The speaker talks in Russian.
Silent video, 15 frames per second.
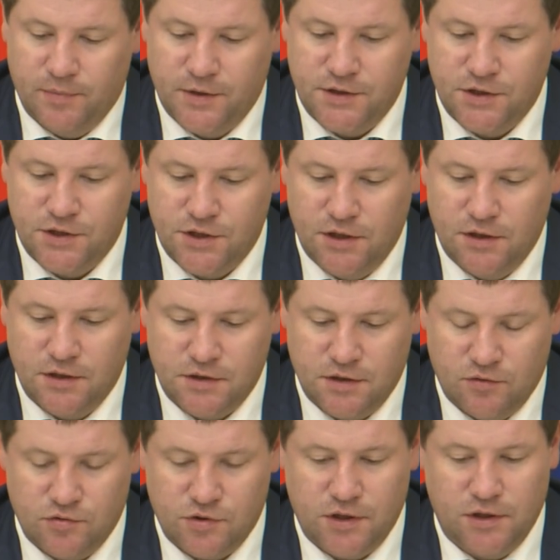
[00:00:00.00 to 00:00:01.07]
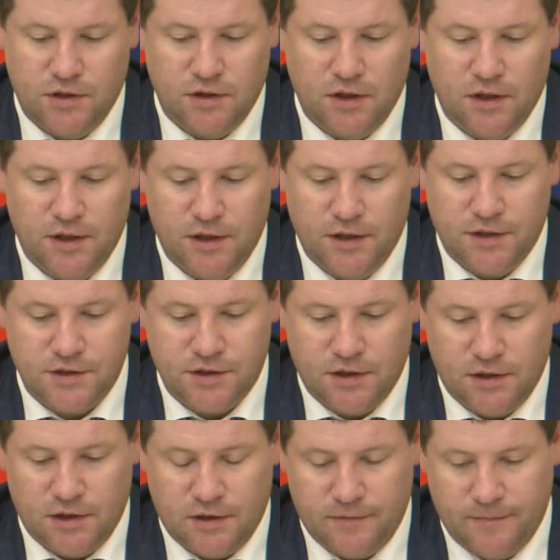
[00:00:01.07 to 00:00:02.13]
посещения сооружения на горе
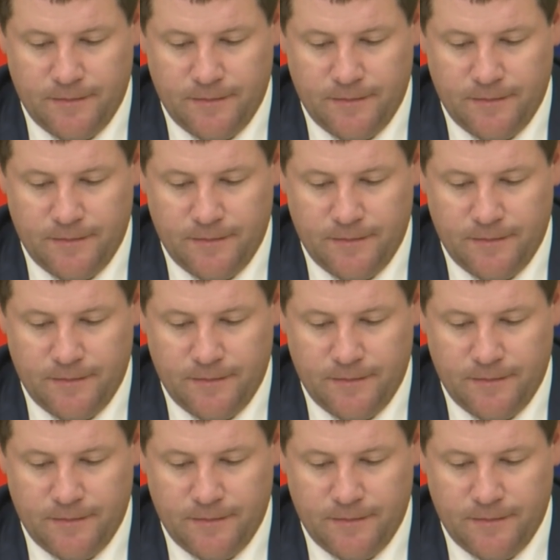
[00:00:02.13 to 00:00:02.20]
Качканар.